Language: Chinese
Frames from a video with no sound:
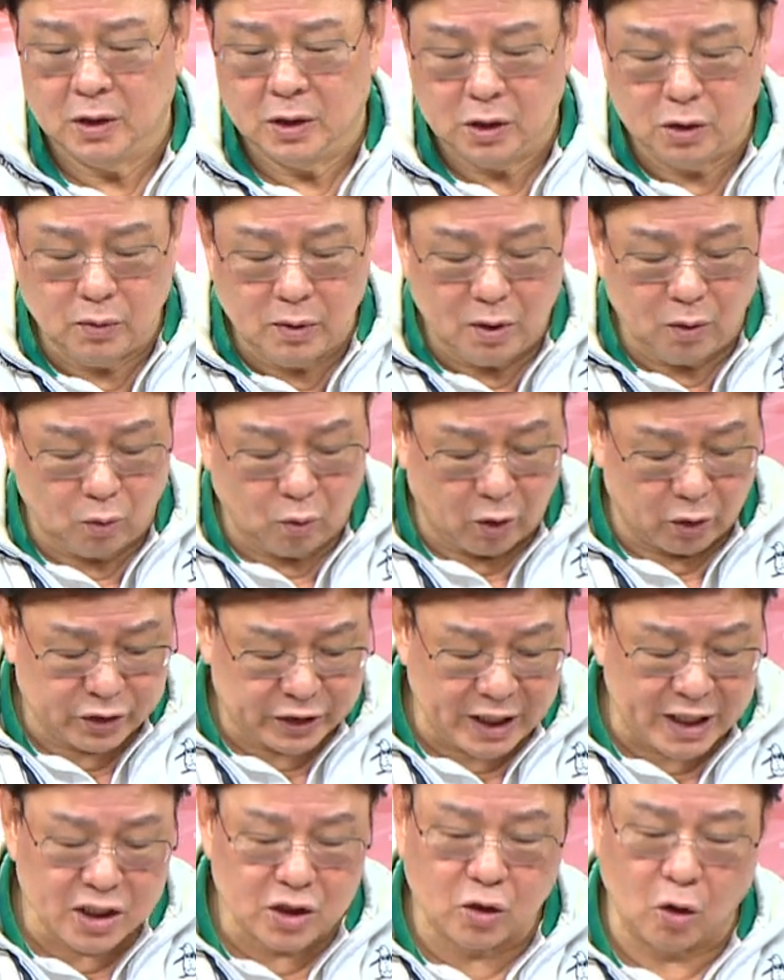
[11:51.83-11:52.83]
因为我
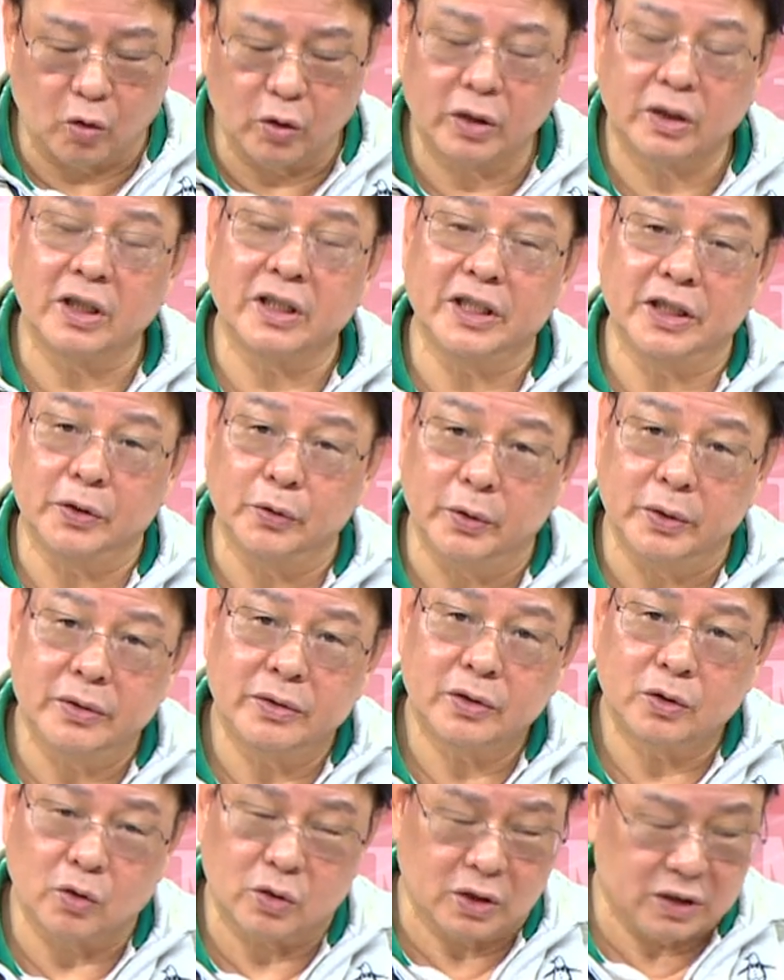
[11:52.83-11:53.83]
坚守一个理论，
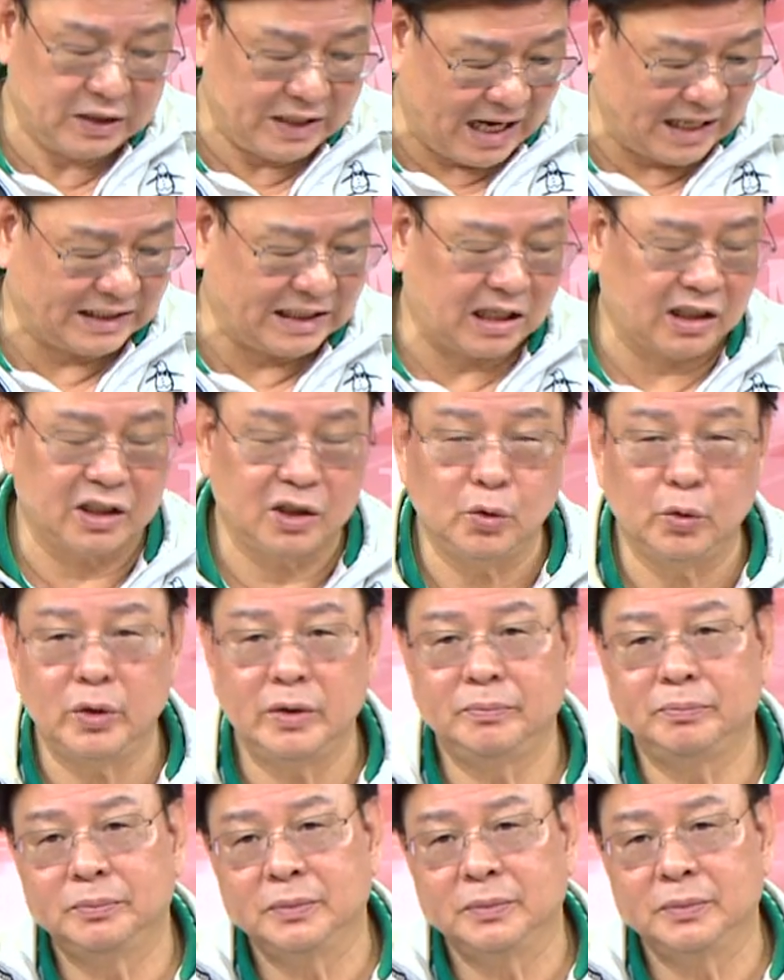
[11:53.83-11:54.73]
就是亚当理论。